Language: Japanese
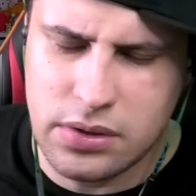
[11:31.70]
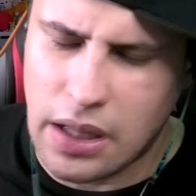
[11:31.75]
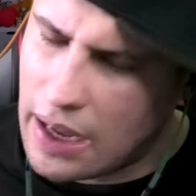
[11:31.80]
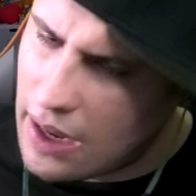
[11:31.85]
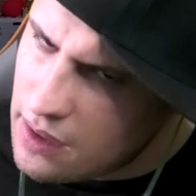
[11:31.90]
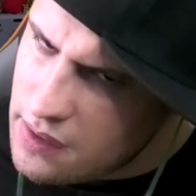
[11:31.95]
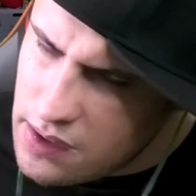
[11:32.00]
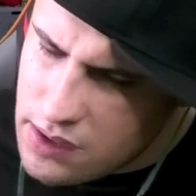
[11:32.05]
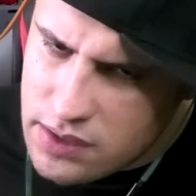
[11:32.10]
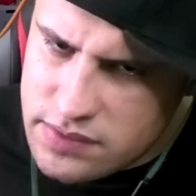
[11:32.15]

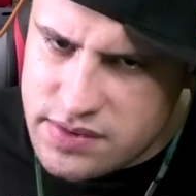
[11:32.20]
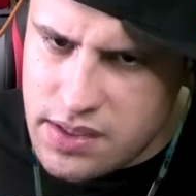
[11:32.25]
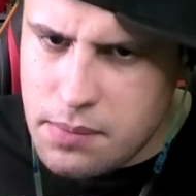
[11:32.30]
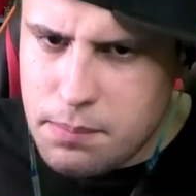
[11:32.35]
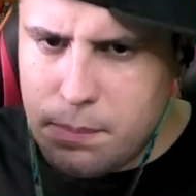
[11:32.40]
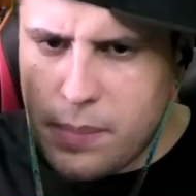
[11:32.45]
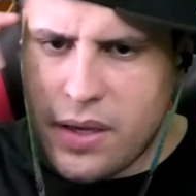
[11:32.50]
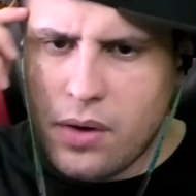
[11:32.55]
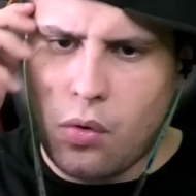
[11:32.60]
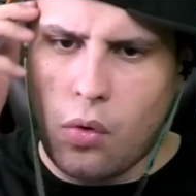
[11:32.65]
田中
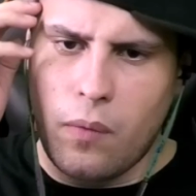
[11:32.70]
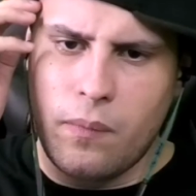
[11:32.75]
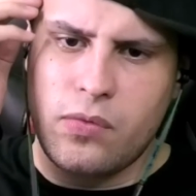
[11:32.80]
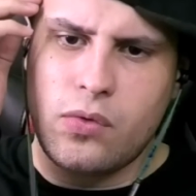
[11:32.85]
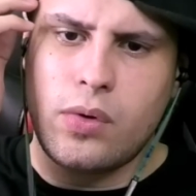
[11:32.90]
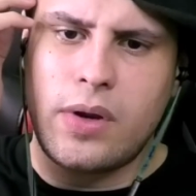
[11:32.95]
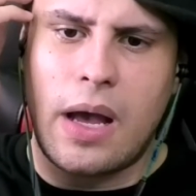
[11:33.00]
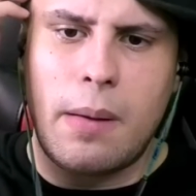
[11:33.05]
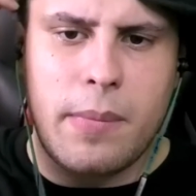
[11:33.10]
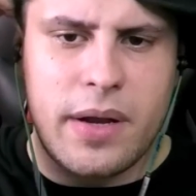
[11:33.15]
先輩、
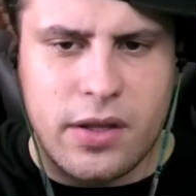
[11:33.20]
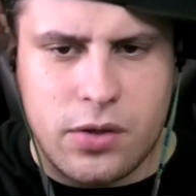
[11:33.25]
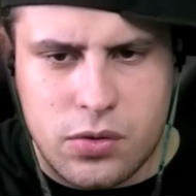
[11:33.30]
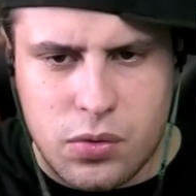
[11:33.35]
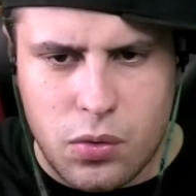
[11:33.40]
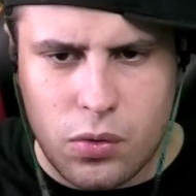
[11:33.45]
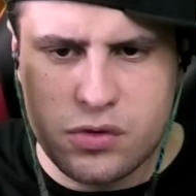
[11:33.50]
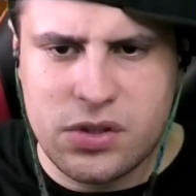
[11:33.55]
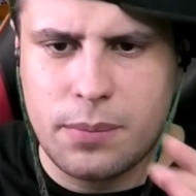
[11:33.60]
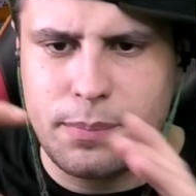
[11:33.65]
本当にあんまり
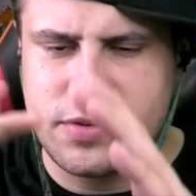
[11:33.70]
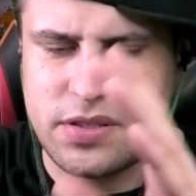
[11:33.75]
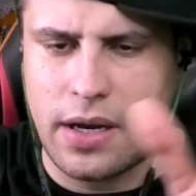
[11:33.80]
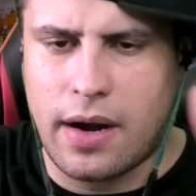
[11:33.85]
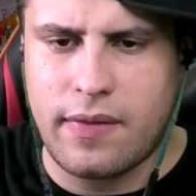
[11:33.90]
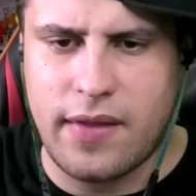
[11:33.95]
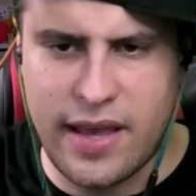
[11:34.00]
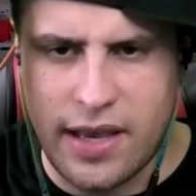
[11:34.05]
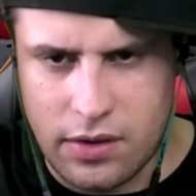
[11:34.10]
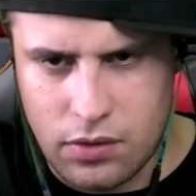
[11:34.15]
クローズアップ
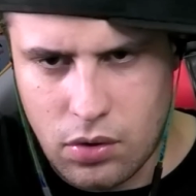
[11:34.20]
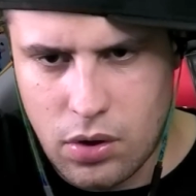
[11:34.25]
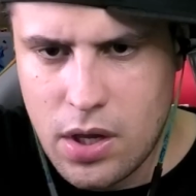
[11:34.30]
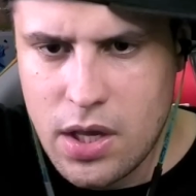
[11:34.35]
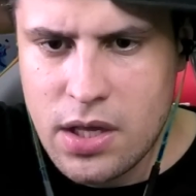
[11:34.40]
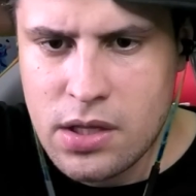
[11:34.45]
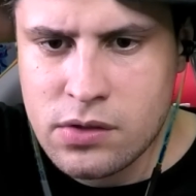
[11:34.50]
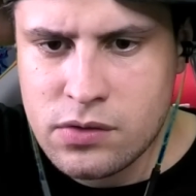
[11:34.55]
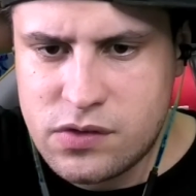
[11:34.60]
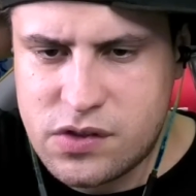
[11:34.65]
されないけど、
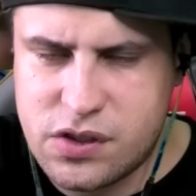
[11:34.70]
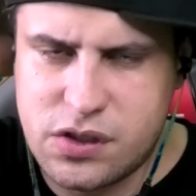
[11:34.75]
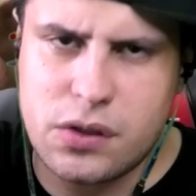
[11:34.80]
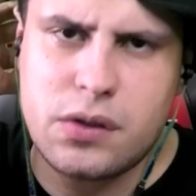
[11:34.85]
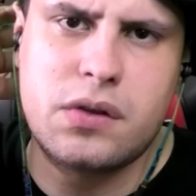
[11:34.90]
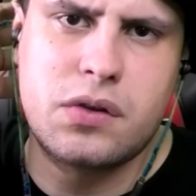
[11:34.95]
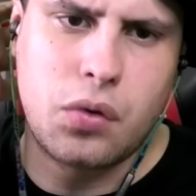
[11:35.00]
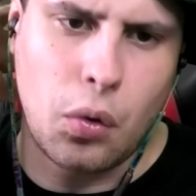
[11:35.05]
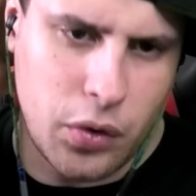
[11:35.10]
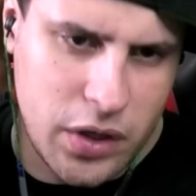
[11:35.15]

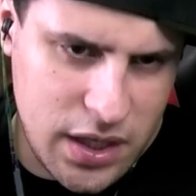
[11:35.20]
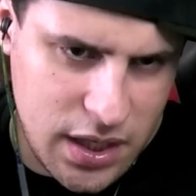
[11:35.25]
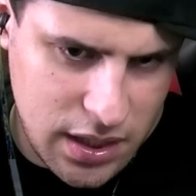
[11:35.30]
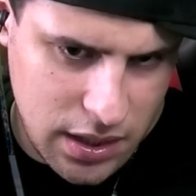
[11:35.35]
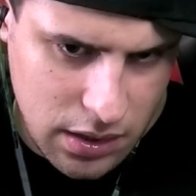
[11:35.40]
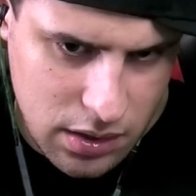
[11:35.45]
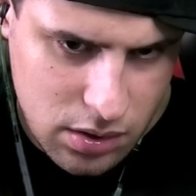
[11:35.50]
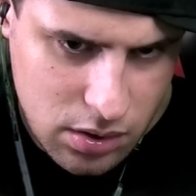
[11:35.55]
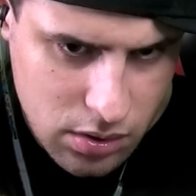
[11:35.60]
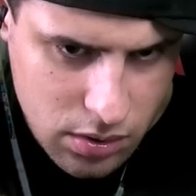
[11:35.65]
ずっと
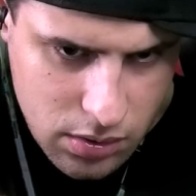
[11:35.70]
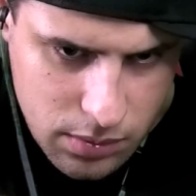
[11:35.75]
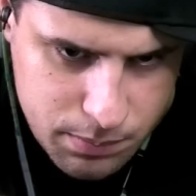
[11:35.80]
いい